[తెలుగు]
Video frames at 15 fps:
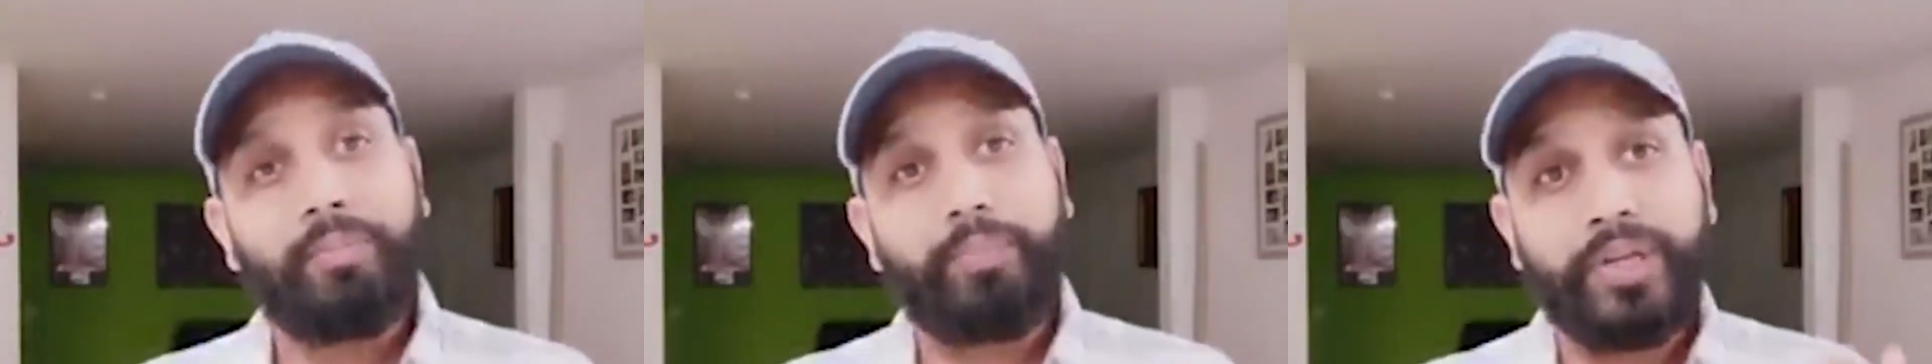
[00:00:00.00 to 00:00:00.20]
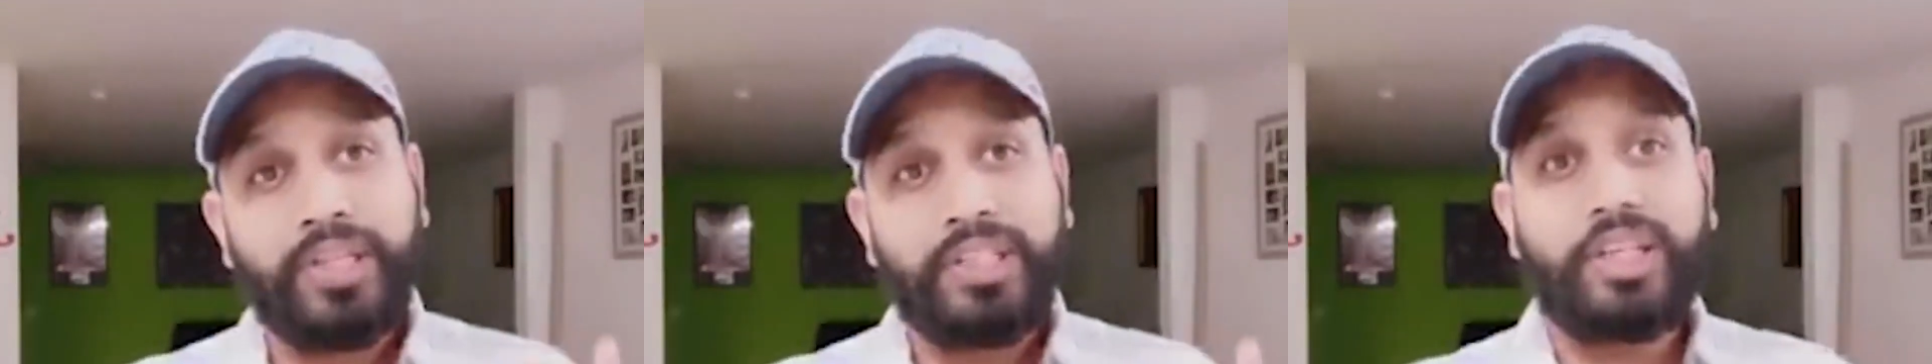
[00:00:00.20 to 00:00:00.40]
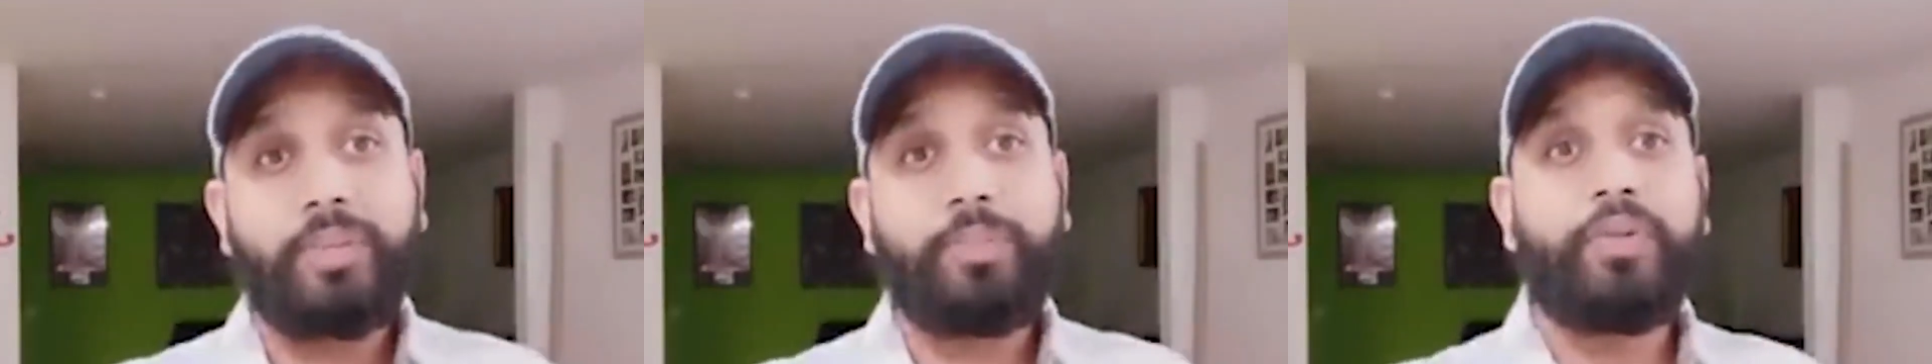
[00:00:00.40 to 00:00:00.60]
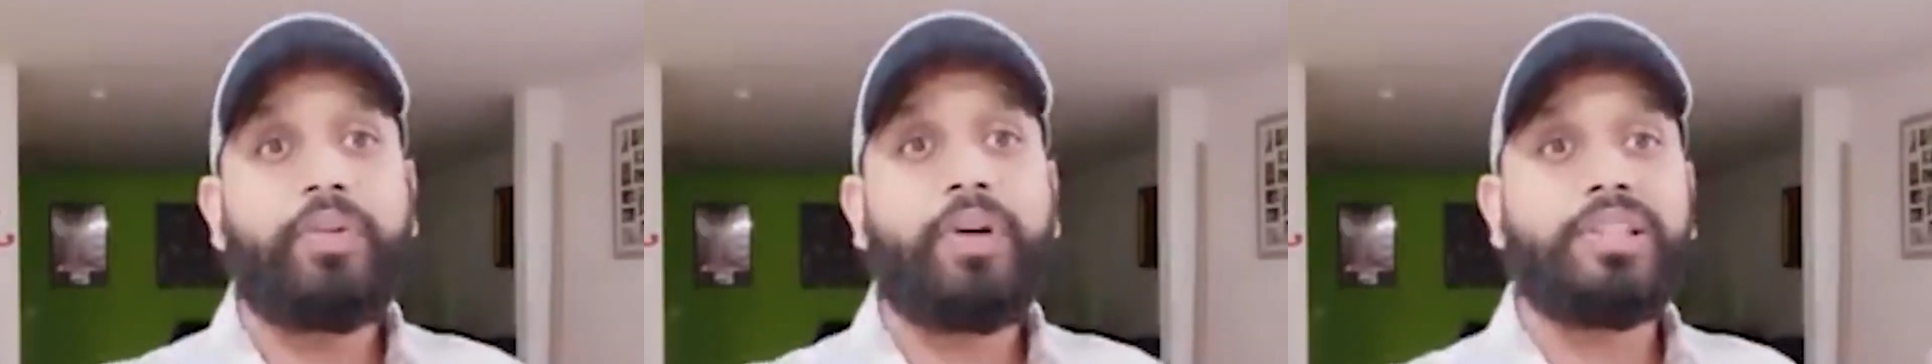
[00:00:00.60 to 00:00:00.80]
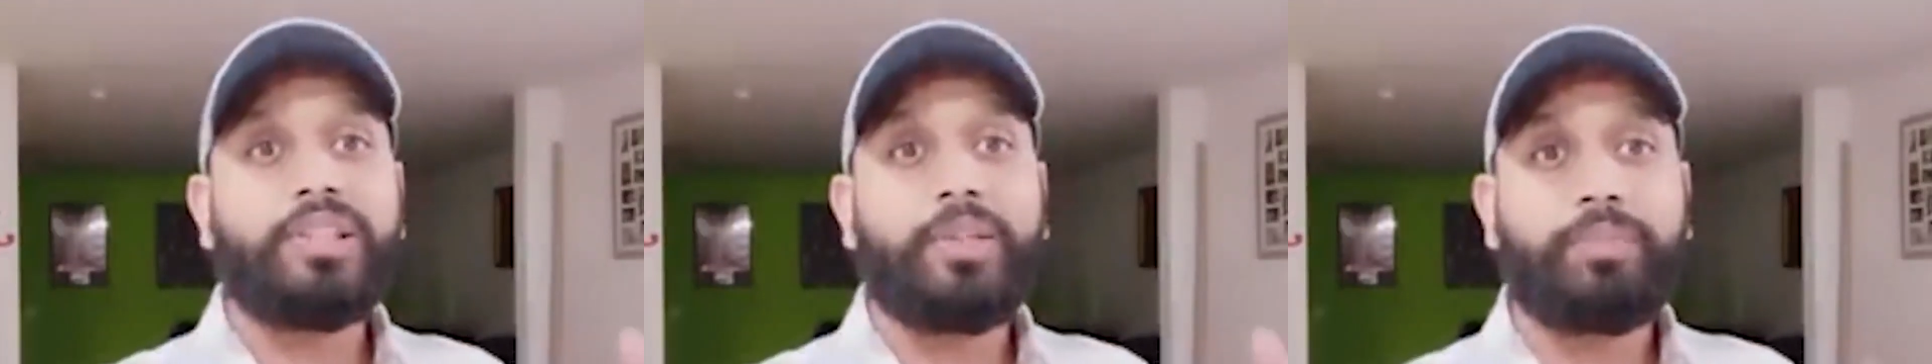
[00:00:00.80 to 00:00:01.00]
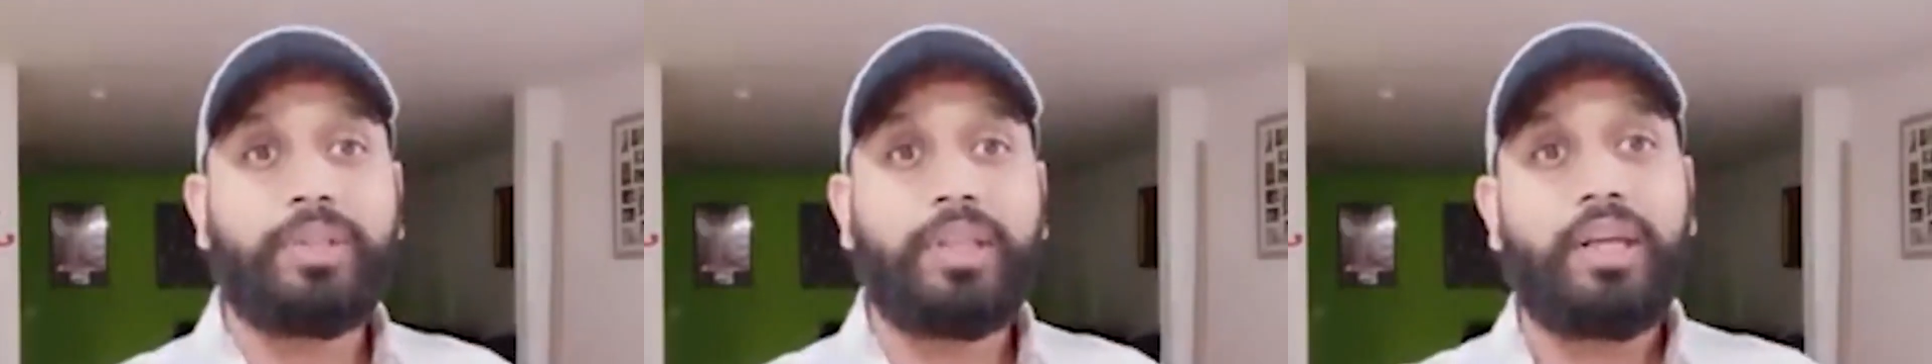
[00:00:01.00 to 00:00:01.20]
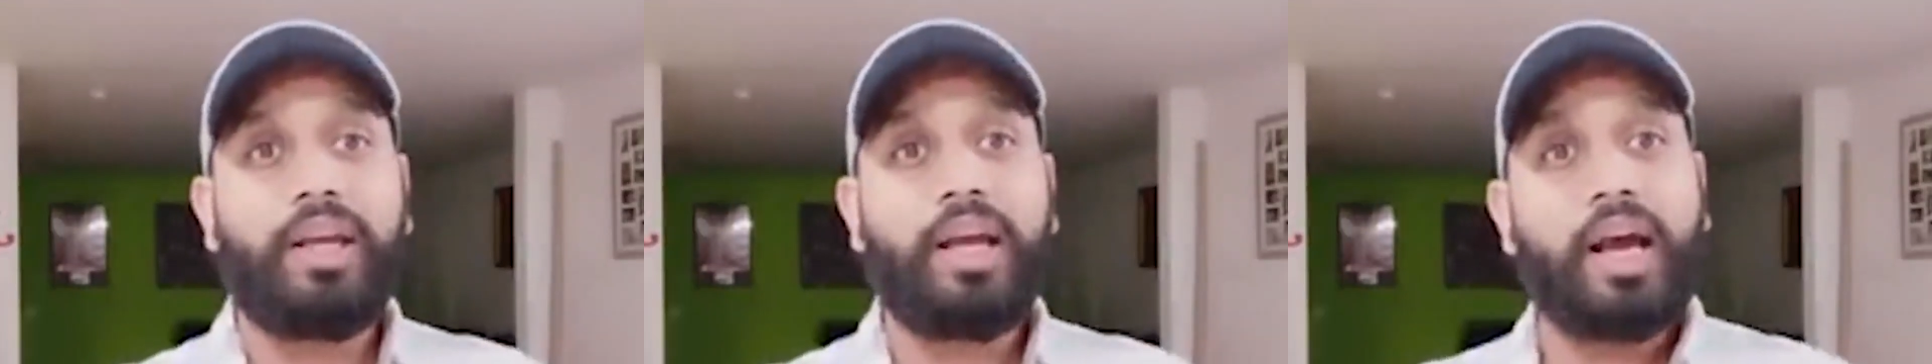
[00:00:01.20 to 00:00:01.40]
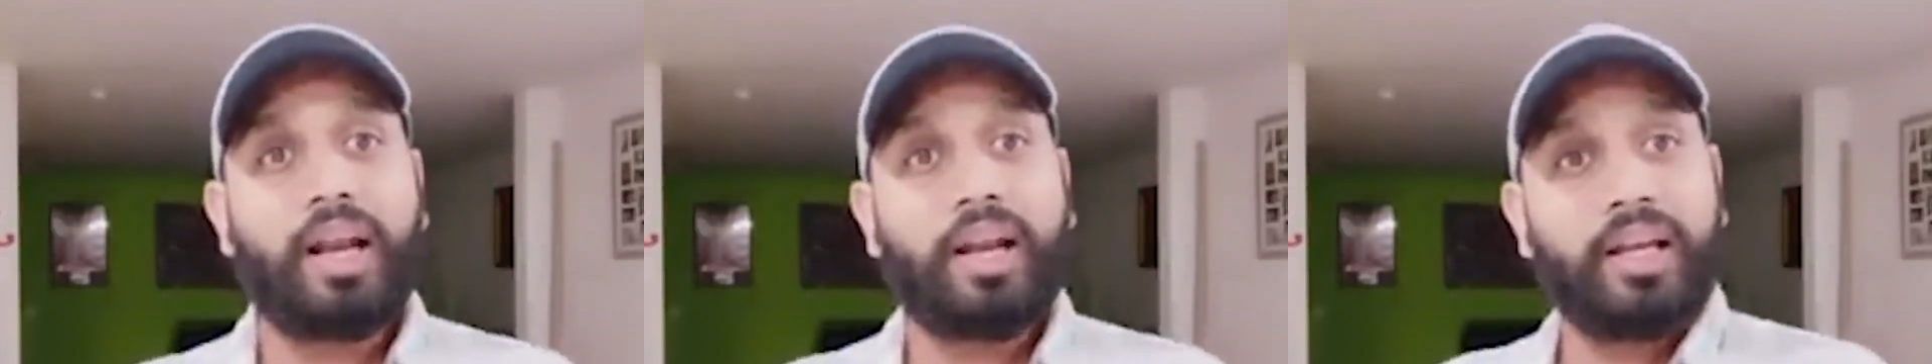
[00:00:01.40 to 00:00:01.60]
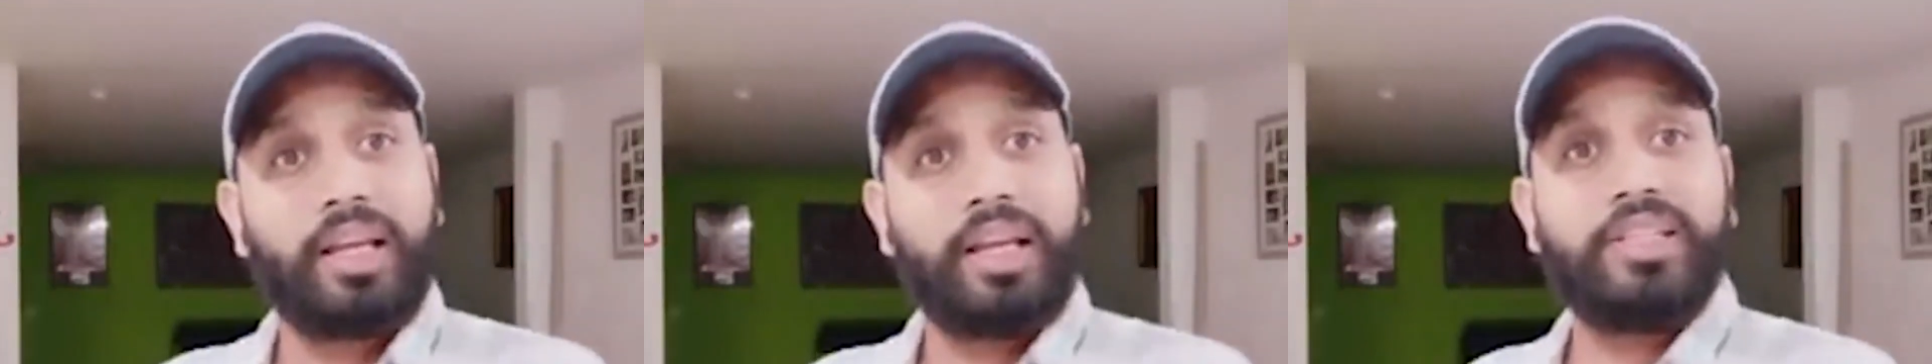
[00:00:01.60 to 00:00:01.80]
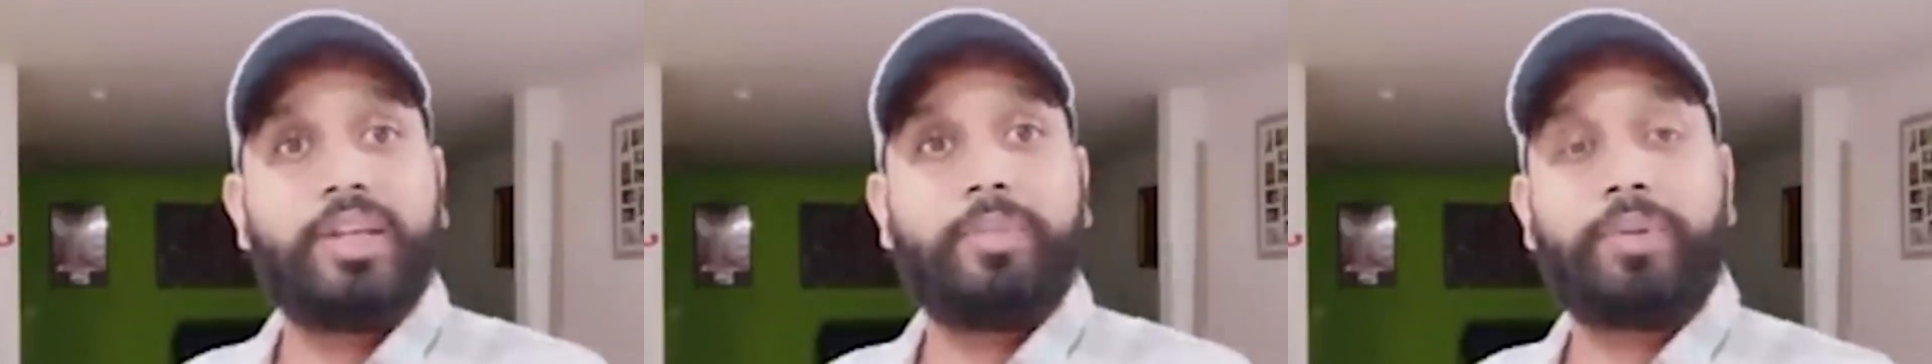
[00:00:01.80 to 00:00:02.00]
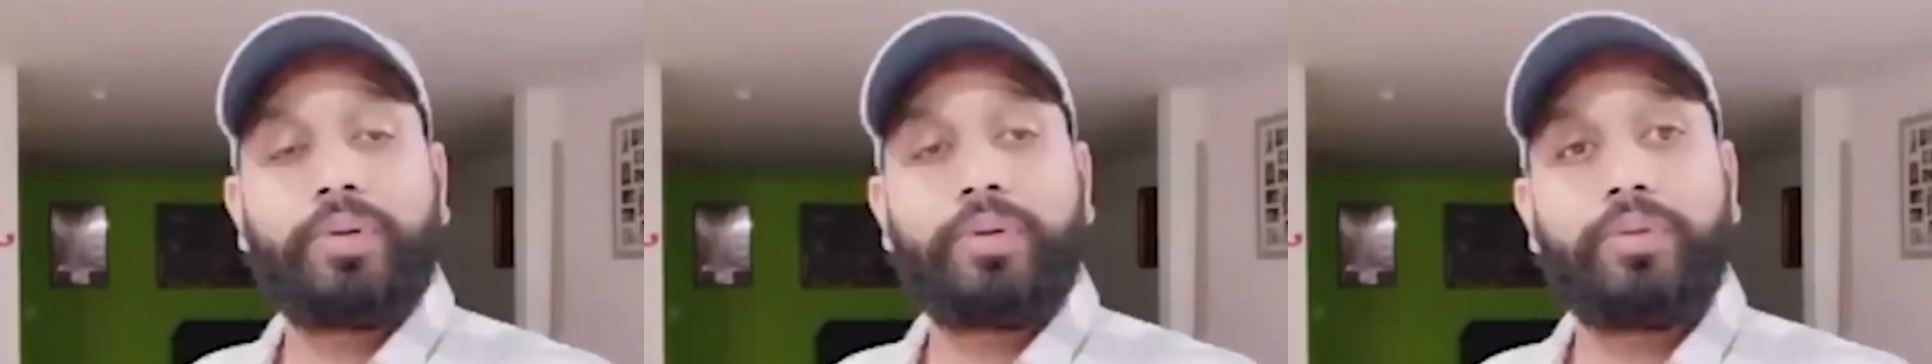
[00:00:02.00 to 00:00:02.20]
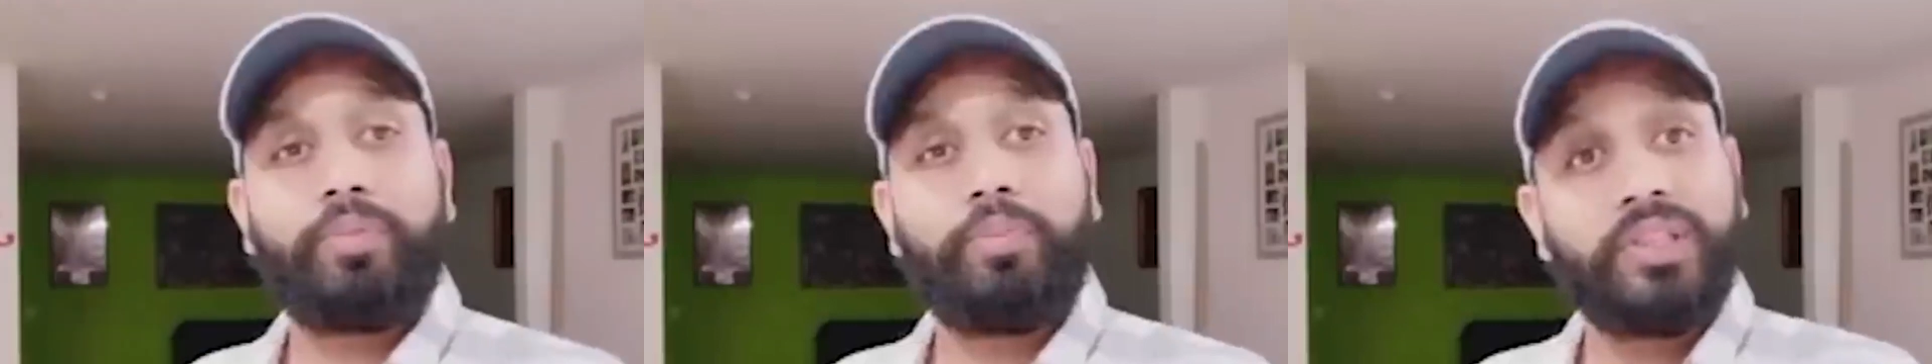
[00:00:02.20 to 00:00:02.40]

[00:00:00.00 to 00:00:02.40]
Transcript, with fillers: బీజేపీ వాళ్ళు చెప్తే అన్నకేం చెప్పారు